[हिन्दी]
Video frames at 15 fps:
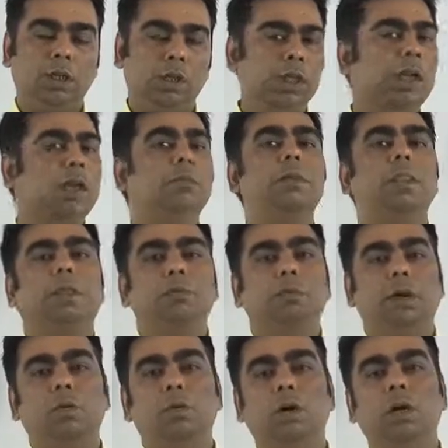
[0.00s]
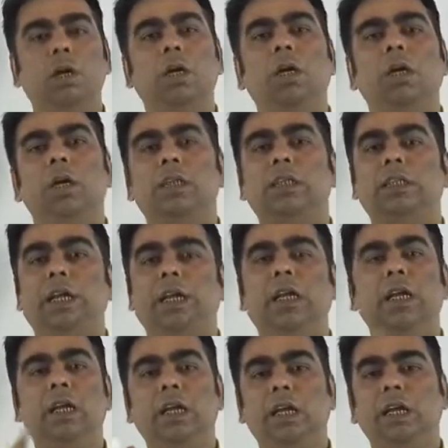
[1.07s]
कहने का मतलब क्या हुआ कि
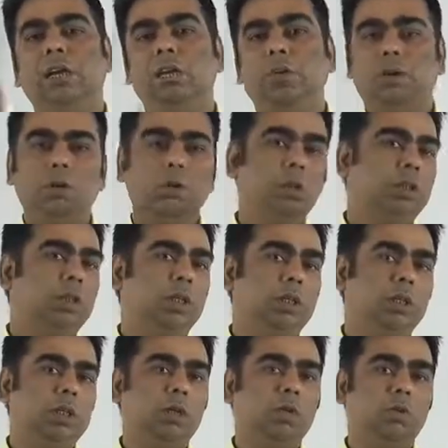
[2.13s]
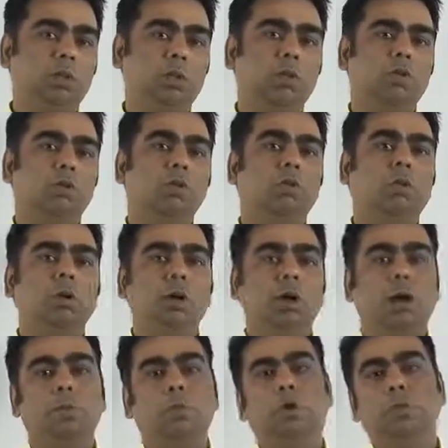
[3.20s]
सेकेंड डिग्री नॉन होमोजेनियस इक्वेशन को
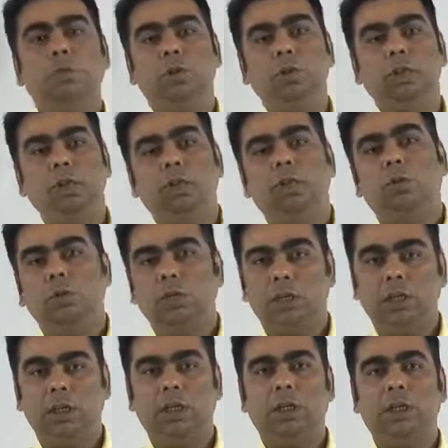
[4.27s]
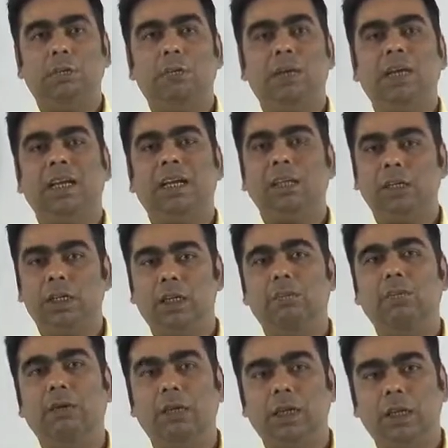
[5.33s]
हम होमोजेनियस इक्वेशन के टर्म में कैसे
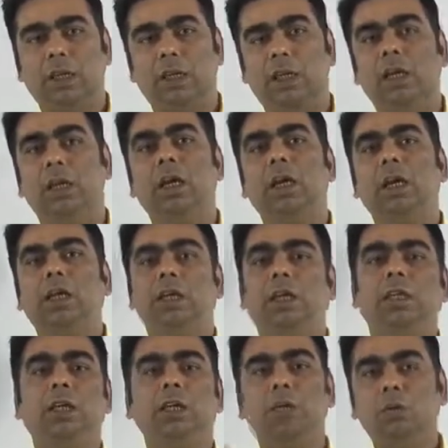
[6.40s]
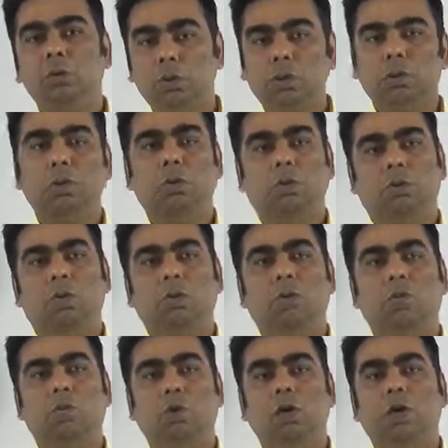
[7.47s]
कन्वर्ट करेंगे यदि उसको
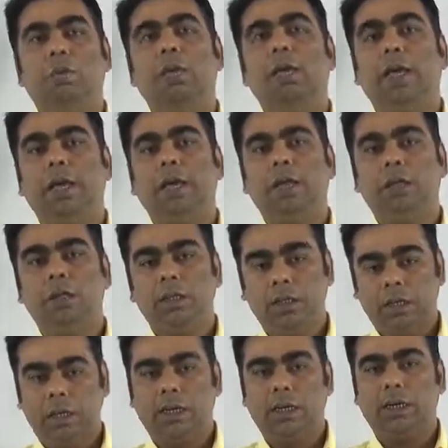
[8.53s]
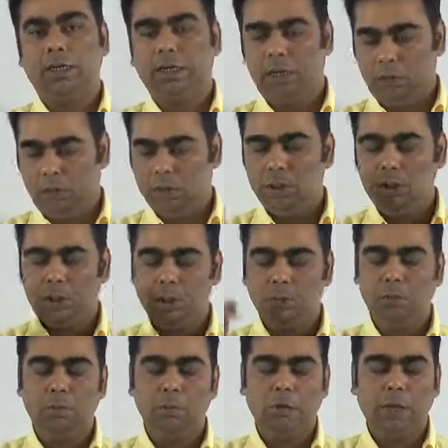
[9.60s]
कोई भी लाइन कट करता है उसी चीज़
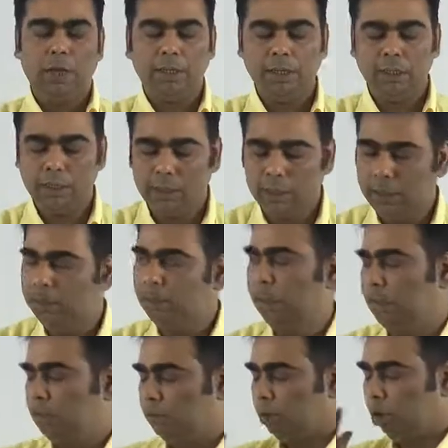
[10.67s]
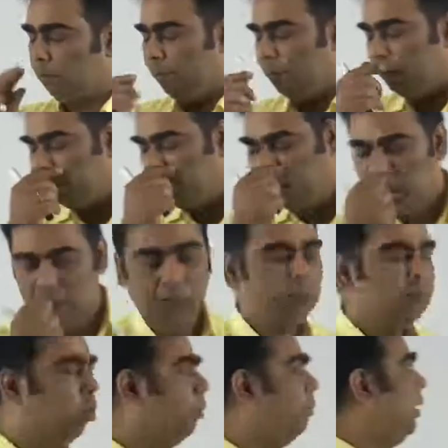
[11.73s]
को हम लोग आगे सीखते हैं इस फॉर्म में
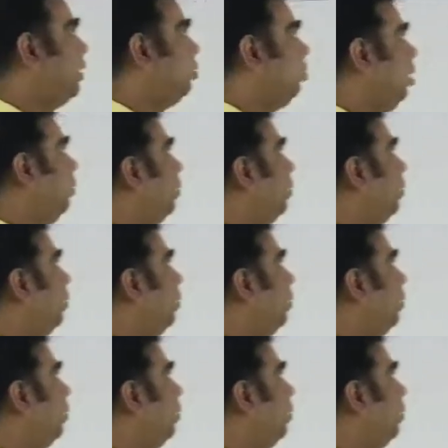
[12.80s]
इस फॉर्म में एक्चुअली